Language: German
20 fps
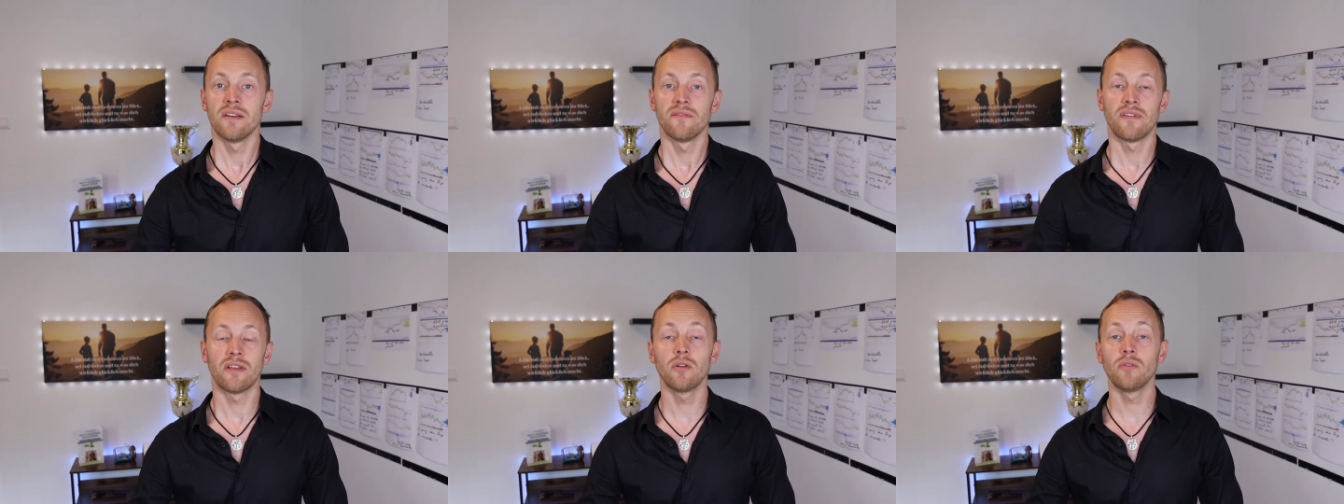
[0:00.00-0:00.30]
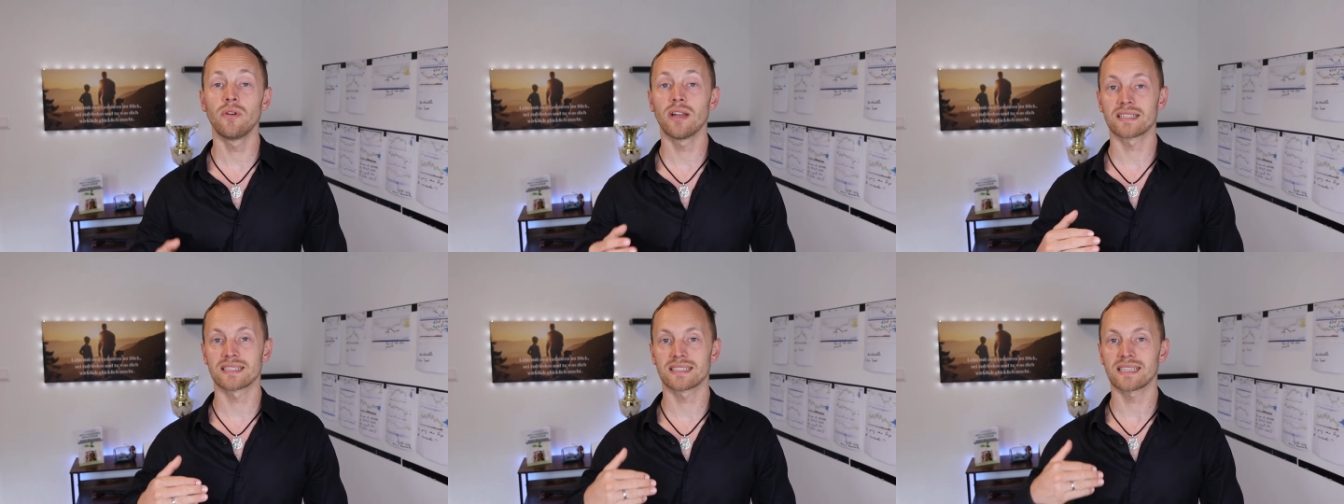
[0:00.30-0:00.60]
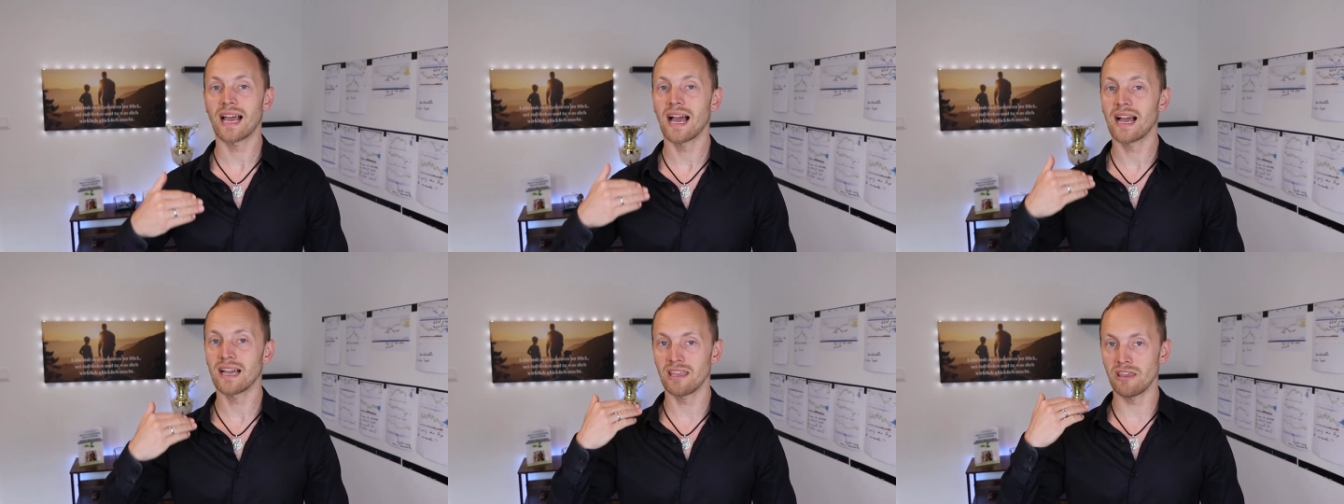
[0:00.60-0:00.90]
Wenn du das
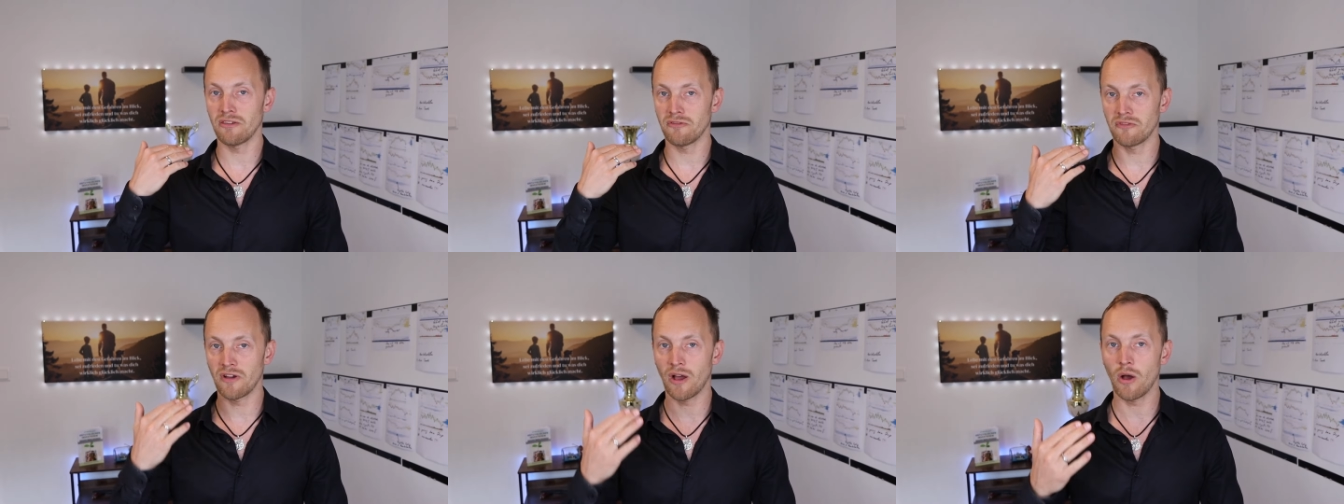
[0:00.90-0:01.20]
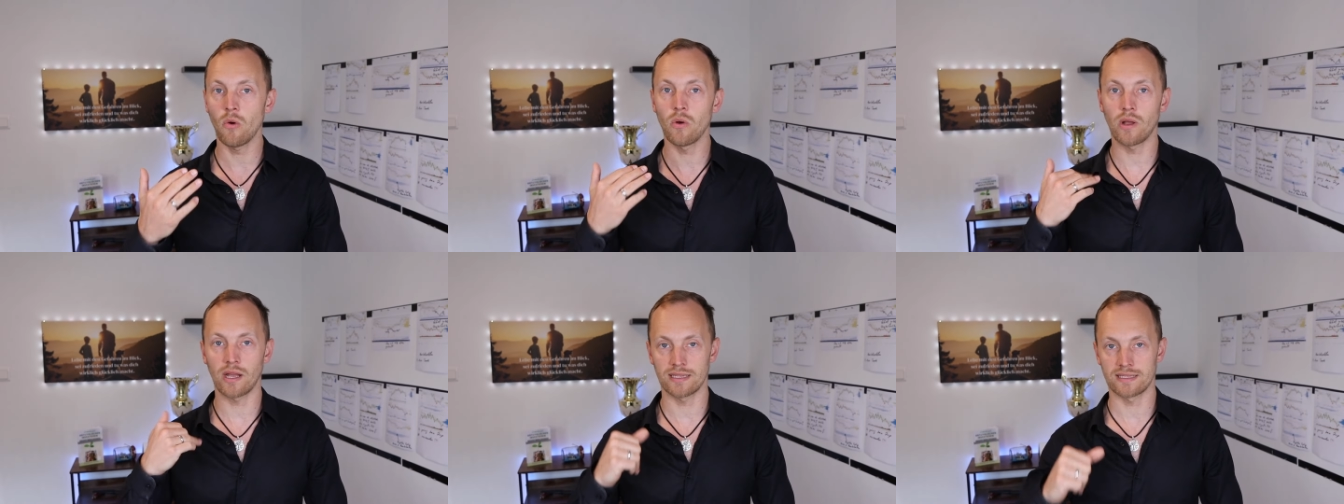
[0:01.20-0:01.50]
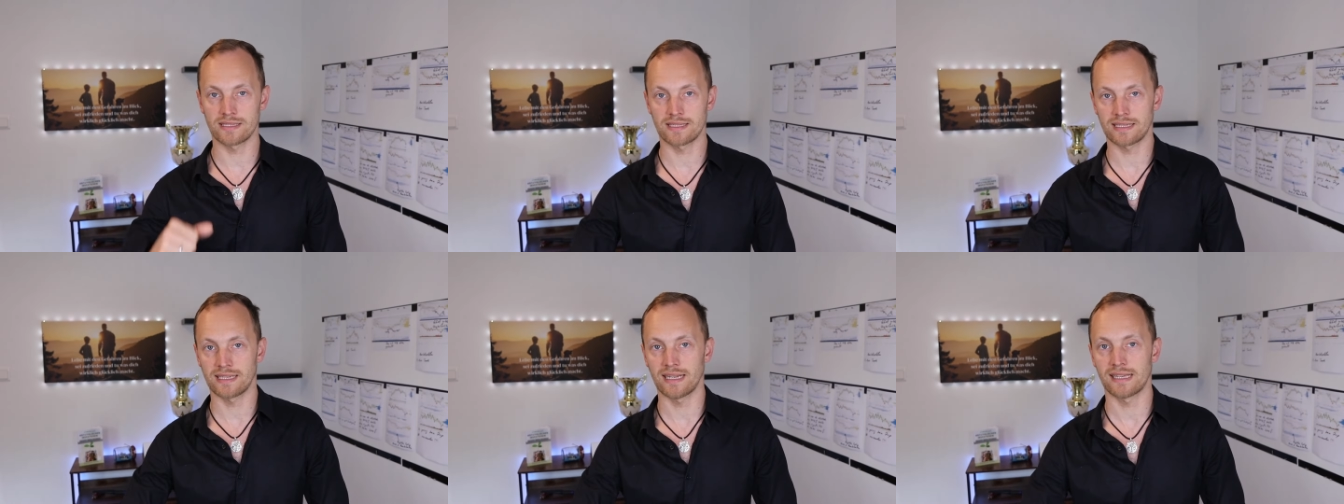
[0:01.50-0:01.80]
KGV
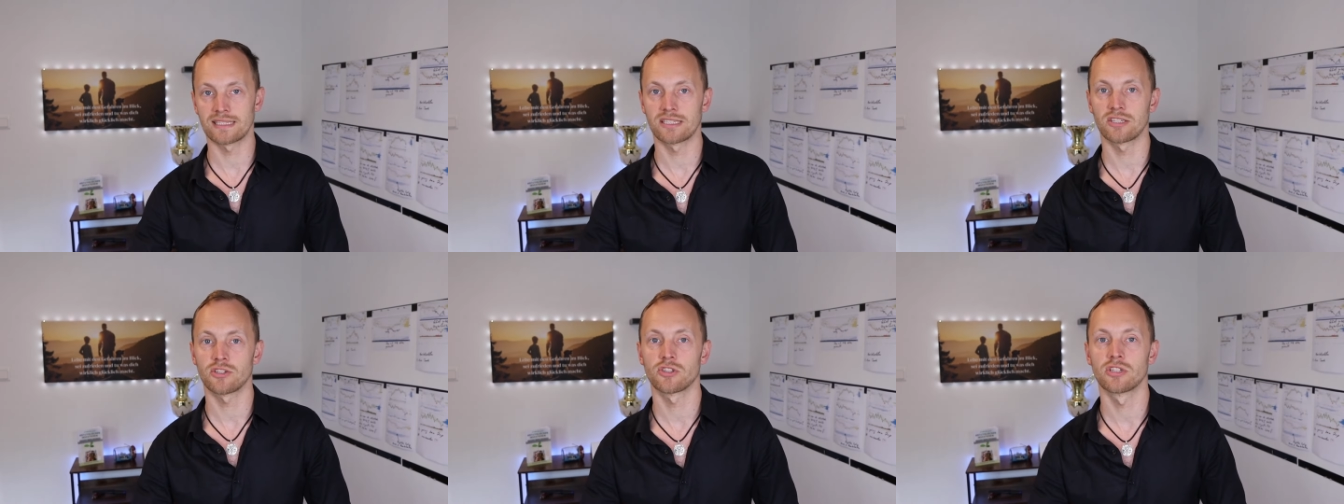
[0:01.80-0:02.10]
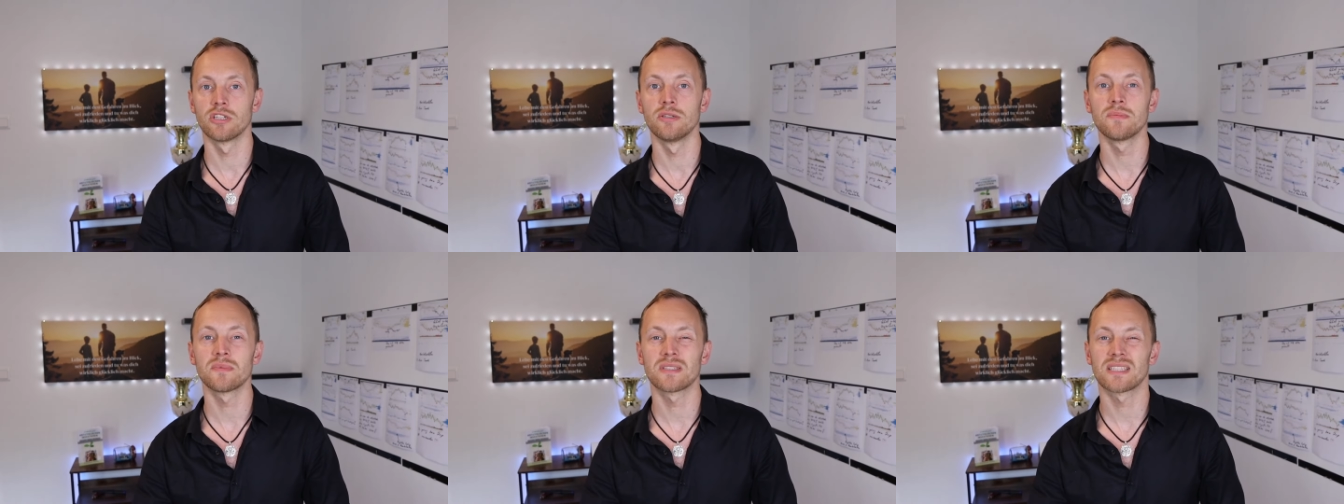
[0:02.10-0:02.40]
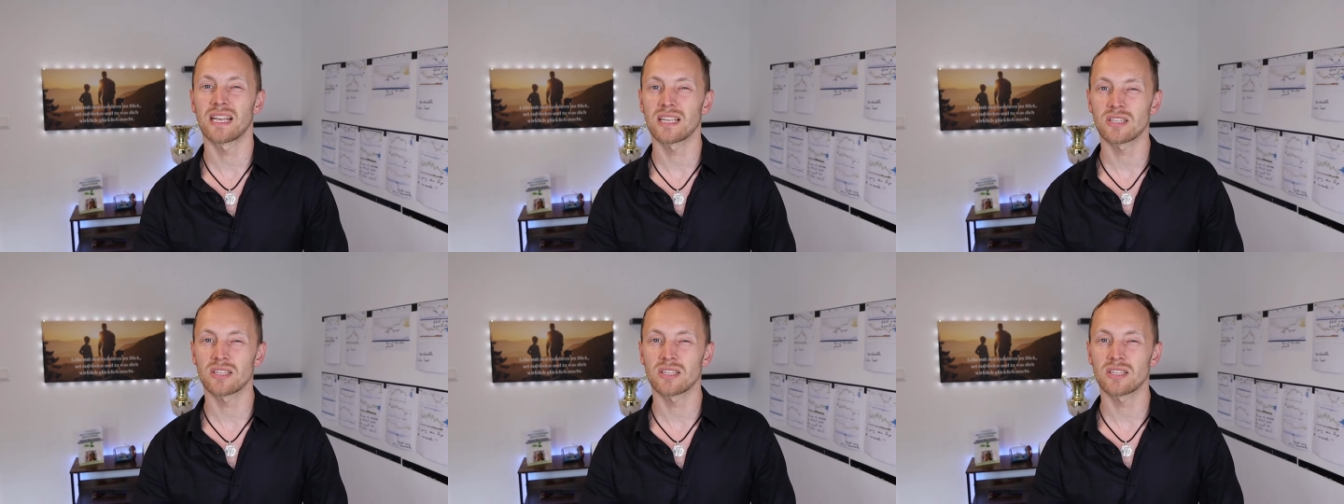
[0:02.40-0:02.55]
ganz klassisch nimmst,